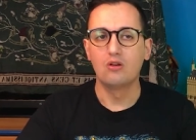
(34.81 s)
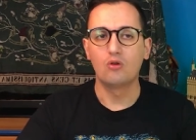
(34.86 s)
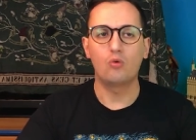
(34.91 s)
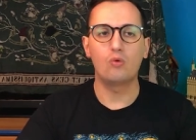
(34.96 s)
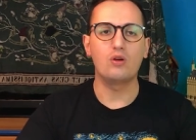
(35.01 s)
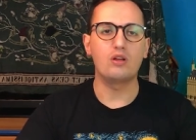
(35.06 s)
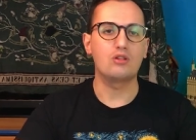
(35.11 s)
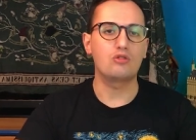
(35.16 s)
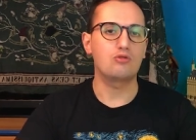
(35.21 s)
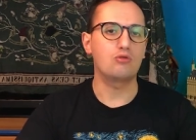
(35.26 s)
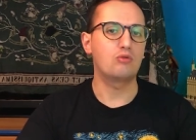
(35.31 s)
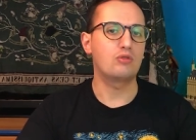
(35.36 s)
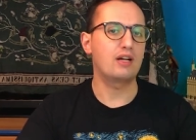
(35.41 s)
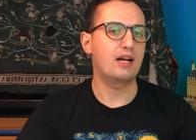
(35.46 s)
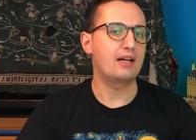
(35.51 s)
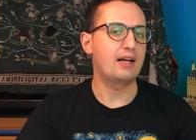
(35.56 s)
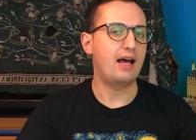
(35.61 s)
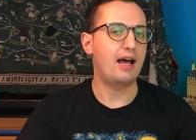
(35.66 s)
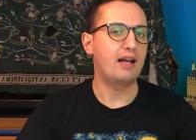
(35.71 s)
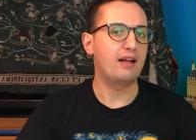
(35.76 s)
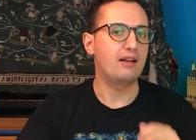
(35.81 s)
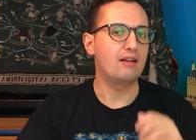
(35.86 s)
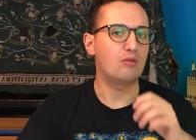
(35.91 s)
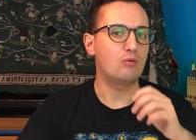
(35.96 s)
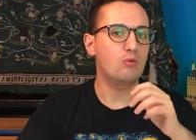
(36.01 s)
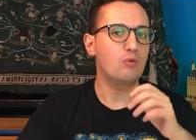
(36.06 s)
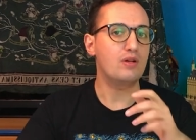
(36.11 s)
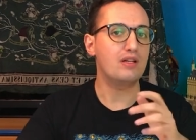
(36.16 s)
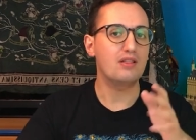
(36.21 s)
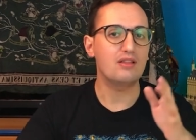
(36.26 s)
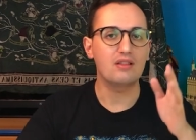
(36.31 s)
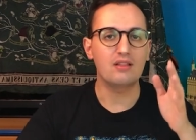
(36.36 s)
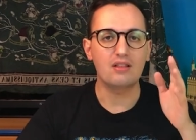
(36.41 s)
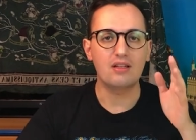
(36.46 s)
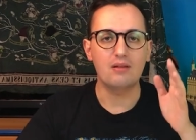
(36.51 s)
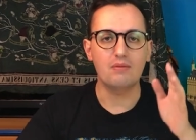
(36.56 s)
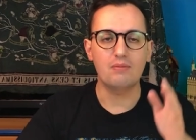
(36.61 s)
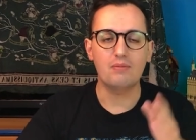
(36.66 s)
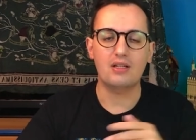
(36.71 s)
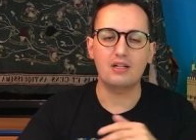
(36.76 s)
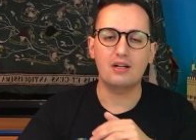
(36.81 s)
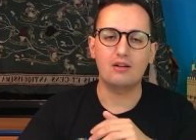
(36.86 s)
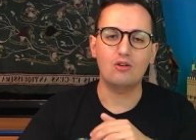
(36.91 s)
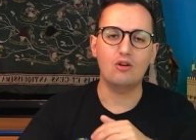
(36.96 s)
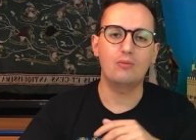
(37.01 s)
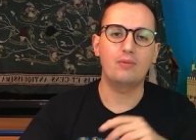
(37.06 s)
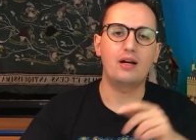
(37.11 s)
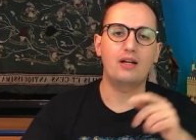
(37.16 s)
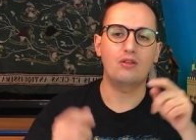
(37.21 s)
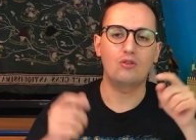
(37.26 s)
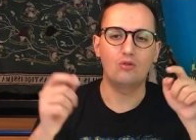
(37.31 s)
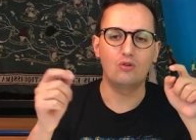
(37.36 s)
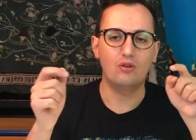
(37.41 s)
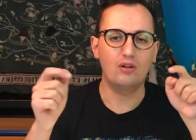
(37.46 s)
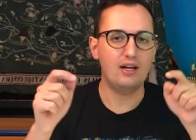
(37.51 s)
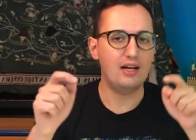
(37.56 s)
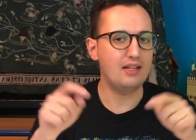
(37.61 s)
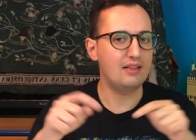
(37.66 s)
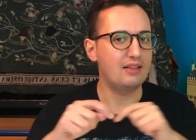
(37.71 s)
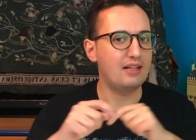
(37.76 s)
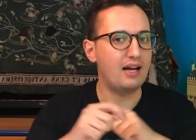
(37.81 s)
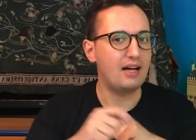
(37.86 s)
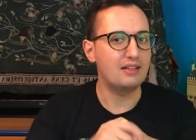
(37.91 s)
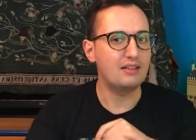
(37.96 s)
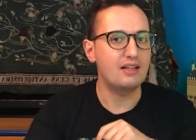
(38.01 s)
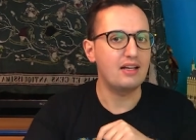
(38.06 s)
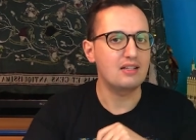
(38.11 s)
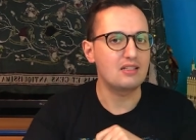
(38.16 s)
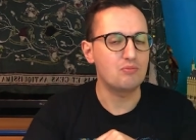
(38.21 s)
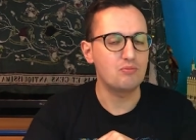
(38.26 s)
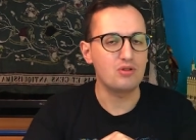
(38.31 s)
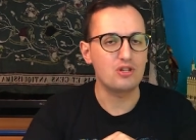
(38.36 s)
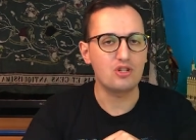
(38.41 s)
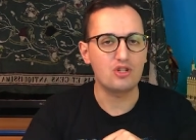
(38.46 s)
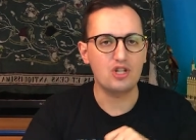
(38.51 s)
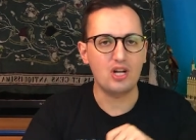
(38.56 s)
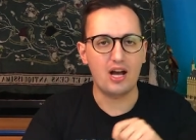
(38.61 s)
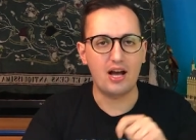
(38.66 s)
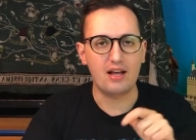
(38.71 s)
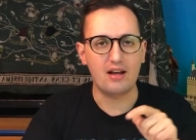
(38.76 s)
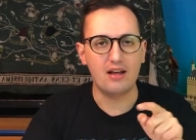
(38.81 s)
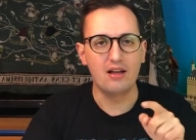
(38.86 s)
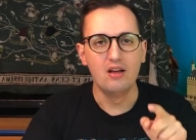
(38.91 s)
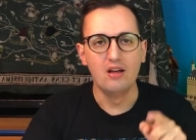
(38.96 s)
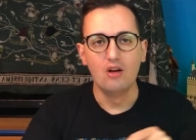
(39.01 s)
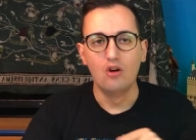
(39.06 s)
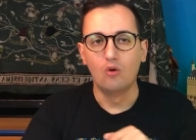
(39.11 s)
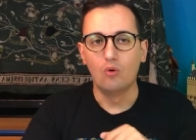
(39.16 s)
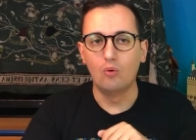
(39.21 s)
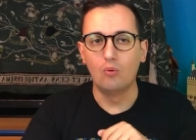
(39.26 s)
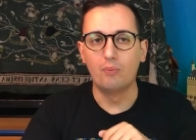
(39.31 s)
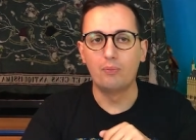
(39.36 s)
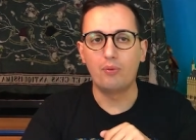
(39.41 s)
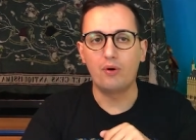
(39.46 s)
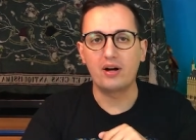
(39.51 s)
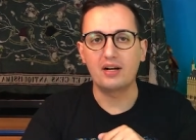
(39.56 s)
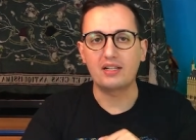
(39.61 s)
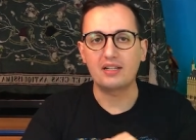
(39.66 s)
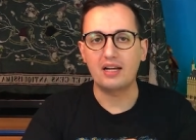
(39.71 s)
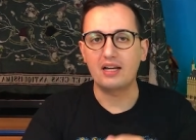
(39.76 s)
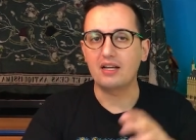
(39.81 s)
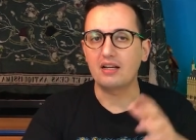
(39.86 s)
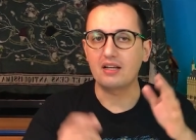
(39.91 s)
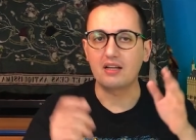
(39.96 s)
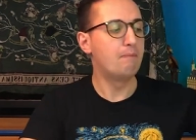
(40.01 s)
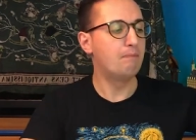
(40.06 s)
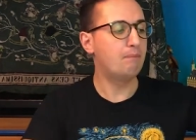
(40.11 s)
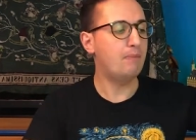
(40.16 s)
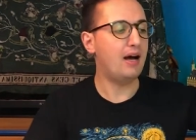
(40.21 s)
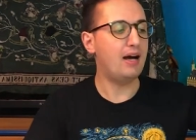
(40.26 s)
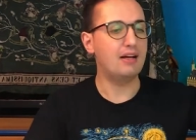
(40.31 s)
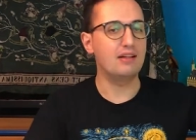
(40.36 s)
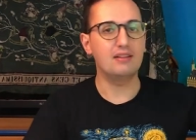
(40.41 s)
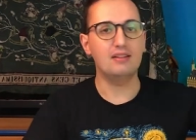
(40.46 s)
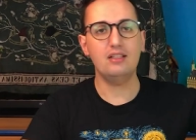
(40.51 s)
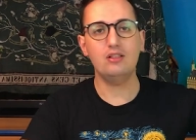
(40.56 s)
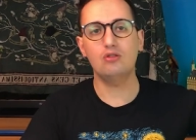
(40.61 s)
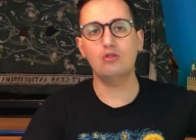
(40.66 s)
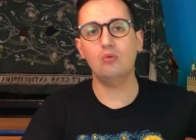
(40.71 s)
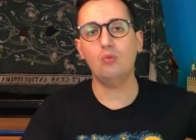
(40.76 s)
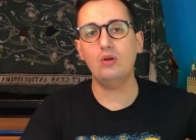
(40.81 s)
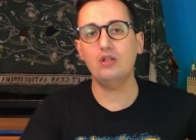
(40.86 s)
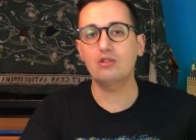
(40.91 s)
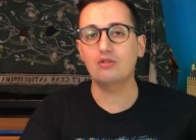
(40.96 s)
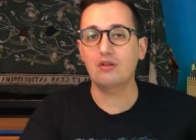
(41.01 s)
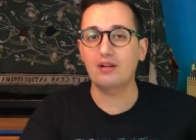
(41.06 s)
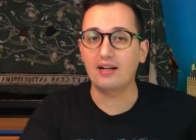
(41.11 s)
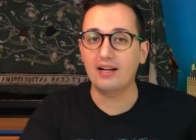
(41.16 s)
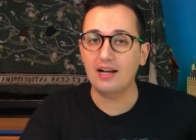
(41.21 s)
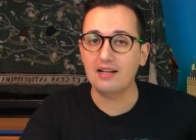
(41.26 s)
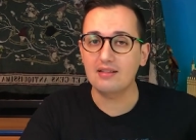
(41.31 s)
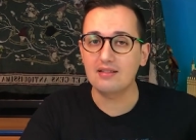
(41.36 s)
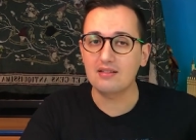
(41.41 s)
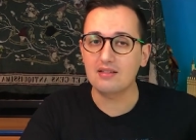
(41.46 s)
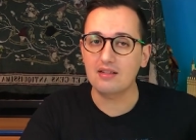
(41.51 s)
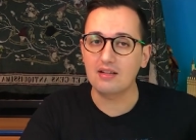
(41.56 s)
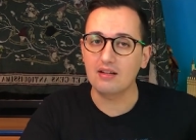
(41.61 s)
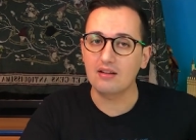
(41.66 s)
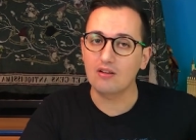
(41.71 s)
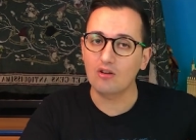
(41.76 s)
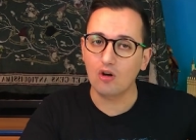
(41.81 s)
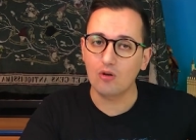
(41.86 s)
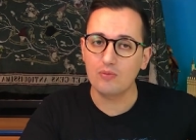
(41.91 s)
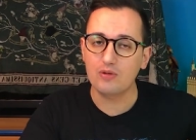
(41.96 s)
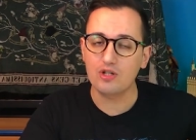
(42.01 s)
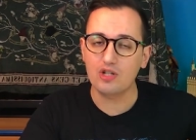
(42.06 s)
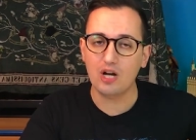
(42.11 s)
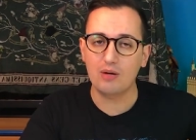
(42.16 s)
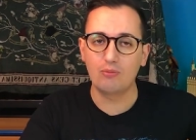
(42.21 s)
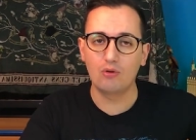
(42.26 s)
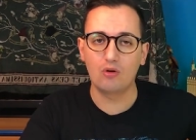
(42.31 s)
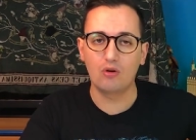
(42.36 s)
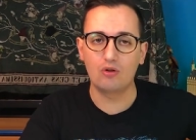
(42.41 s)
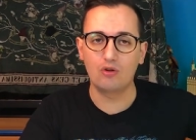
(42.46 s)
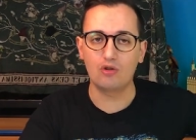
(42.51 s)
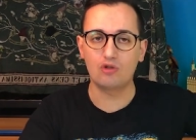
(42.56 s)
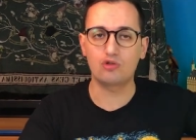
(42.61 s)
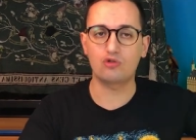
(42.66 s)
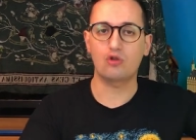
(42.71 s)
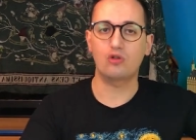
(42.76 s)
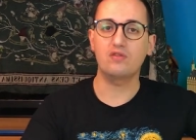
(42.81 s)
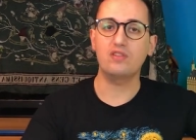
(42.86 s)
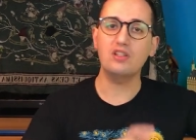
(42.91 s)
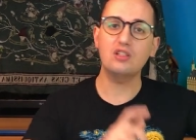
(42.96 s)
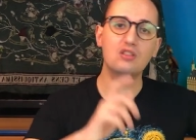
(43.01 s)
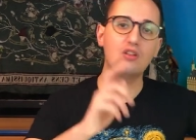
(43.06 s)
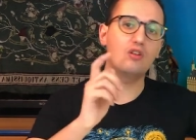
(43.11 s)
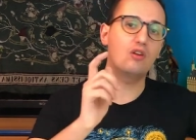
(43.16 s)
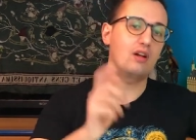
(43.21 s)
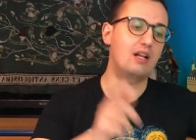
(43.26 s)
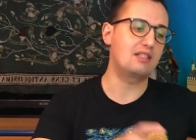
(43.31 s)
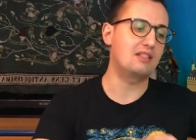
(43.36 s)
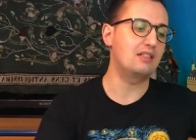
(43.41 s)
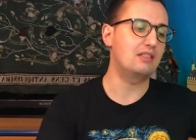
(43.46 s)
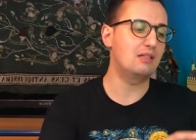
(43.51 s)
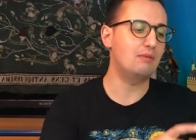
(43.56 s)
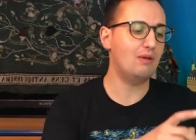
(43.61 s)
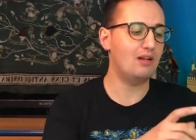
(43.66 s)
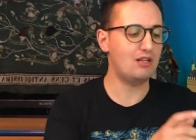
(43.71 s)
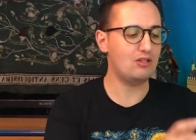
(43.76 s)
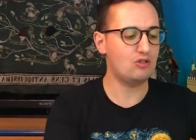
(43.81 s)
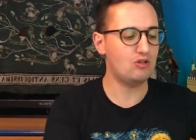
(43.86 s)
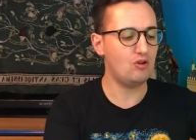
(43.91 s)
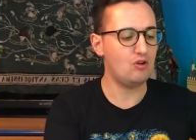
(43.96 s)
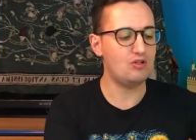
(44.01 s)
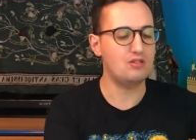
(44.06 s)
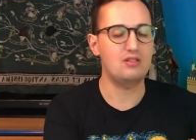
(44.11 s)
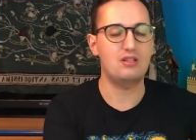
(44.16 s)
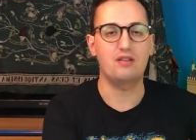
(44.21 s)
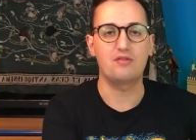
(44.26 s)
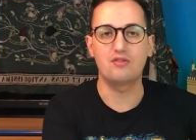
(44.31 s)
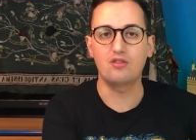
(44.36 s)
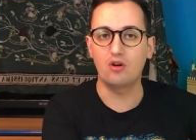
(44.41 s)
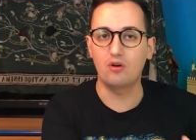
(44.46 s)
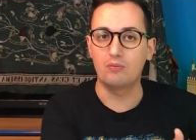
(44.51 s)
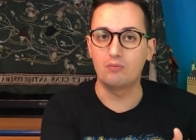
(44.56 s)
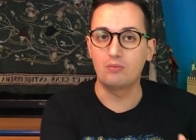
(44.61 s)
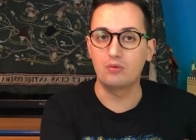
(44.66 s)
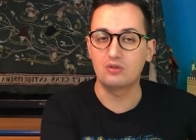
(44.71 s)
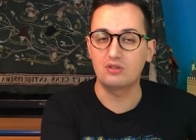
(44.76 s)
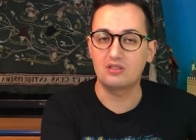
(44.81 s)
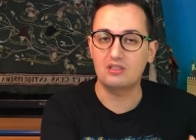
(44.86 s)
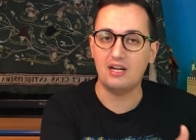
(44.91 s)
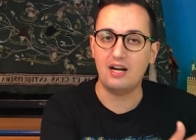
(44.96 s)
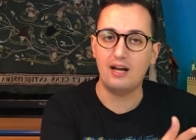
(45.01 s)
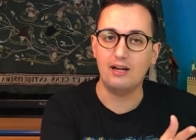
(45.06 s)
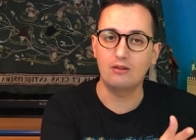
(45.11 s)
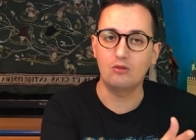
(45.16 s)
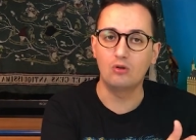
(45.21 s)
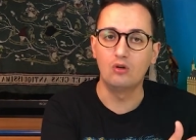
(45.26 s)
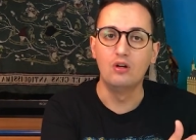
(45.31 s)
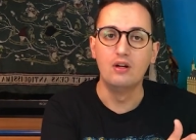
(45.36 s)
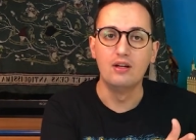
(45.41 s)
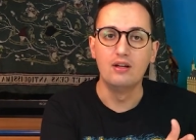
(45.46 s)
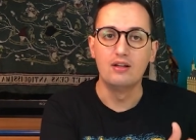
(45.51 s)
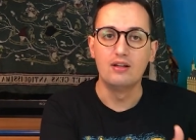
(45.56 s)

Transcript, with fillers: qui sul canale quindi mi raccomando andate a sbirciare un po' anche lì ma detto questo ragazzi cominciamo col nostro video la settimana scorsa vi ho mostrato